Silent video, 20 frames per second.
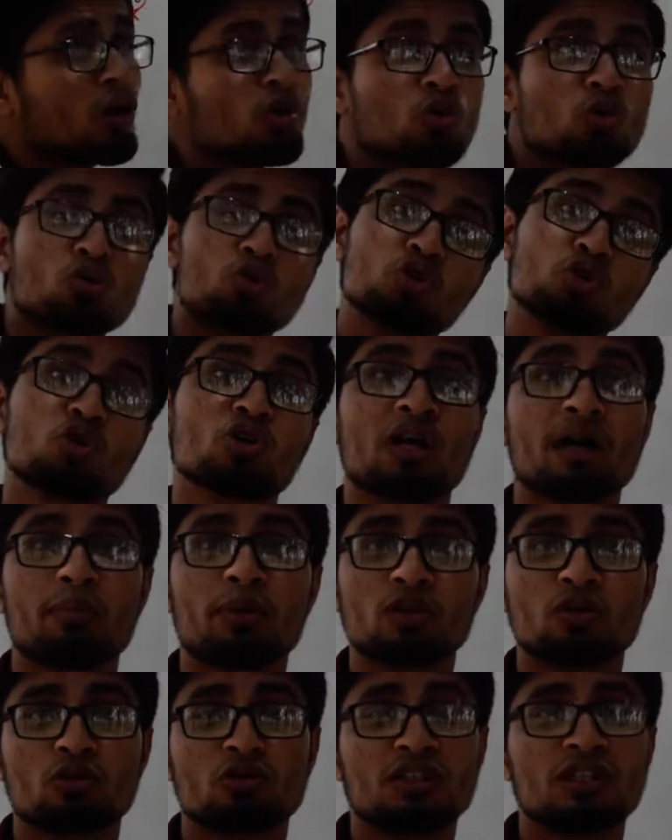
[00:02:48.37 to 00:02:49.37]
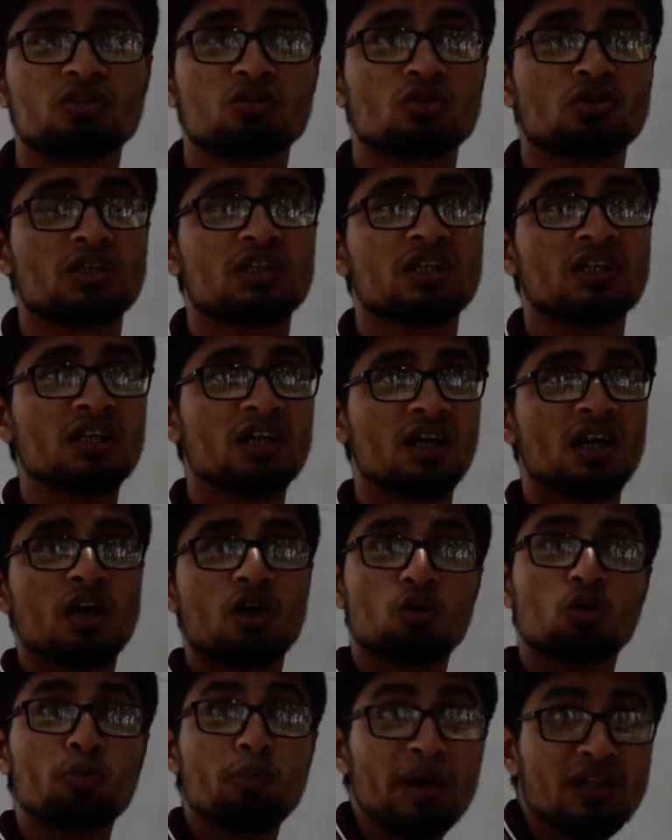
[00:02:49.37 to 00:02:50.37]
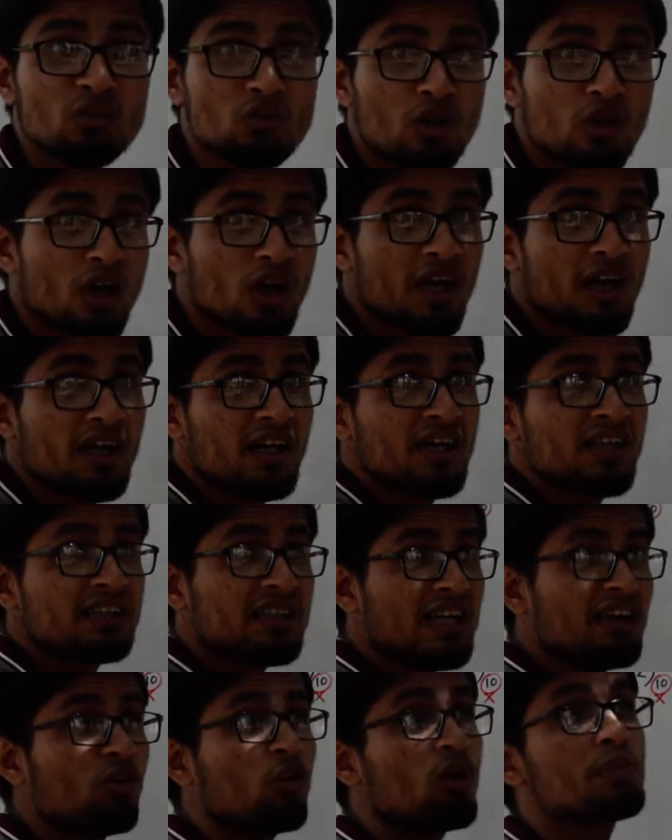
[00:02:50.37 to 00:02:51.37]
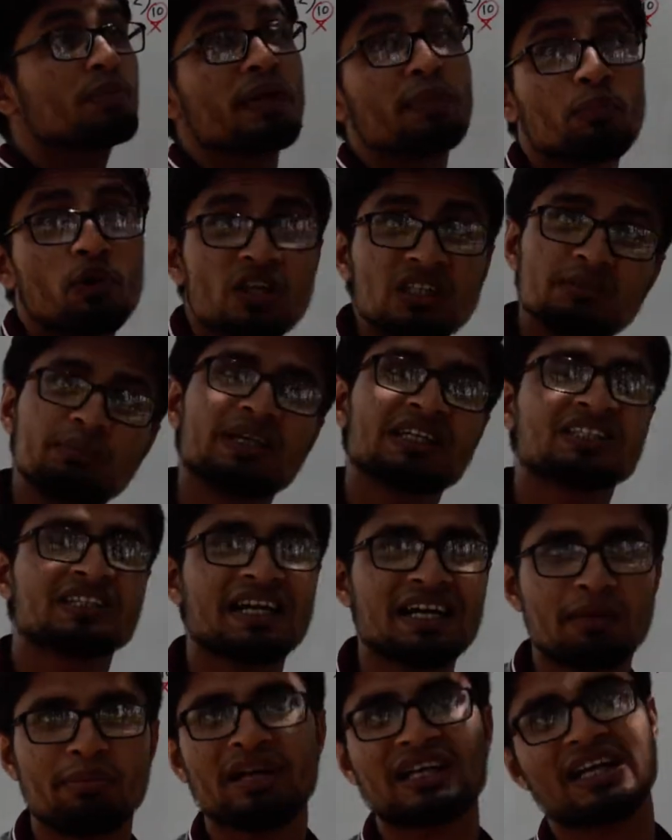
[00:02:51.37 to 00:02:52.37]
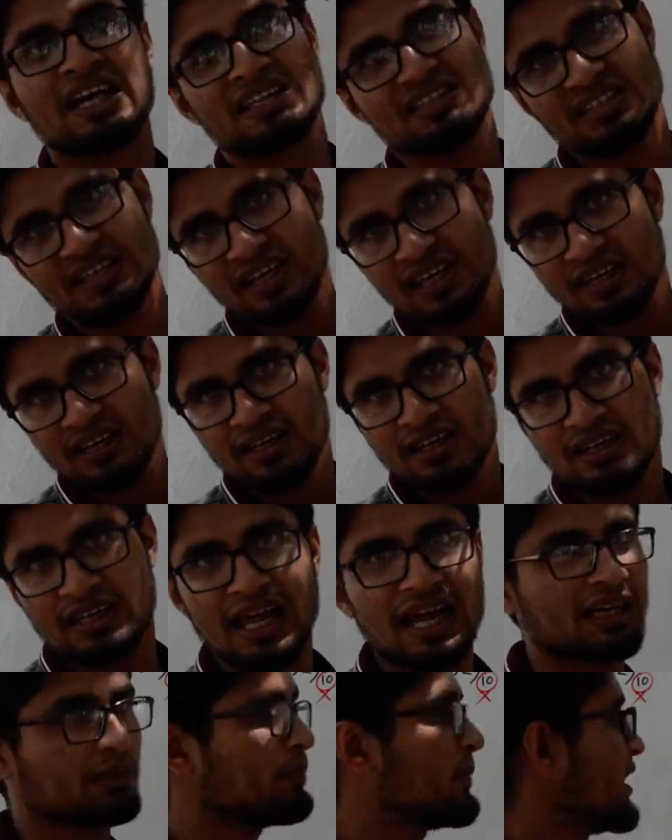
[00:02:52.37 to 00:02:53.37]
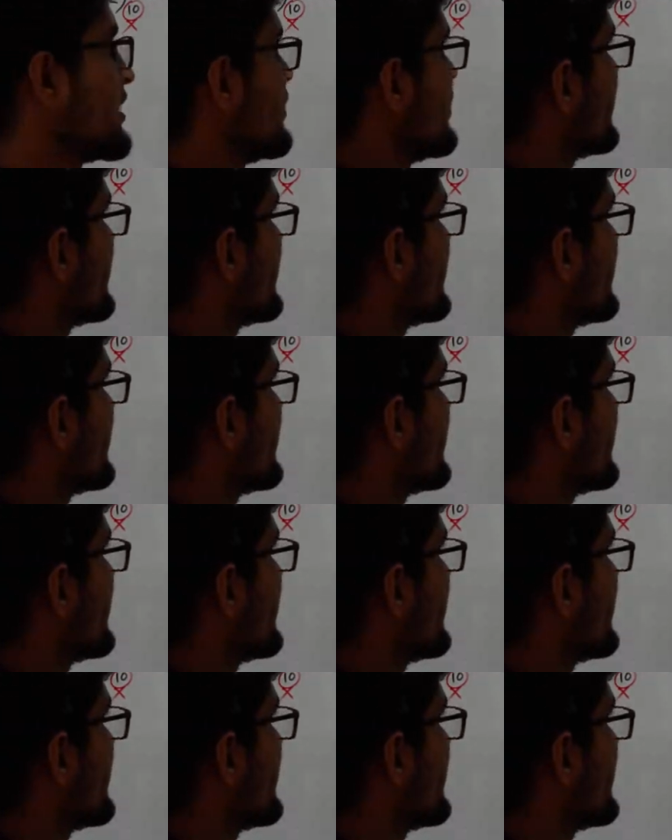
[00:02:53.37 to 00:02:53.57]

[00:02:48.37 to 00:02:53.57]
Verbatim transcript: অন্য কোনো সংখ্যা পদ্ধতির যদি রূপান্তর হয় তাহলে ওই বিপরীত বেসটাই আমার কাজে লাগবে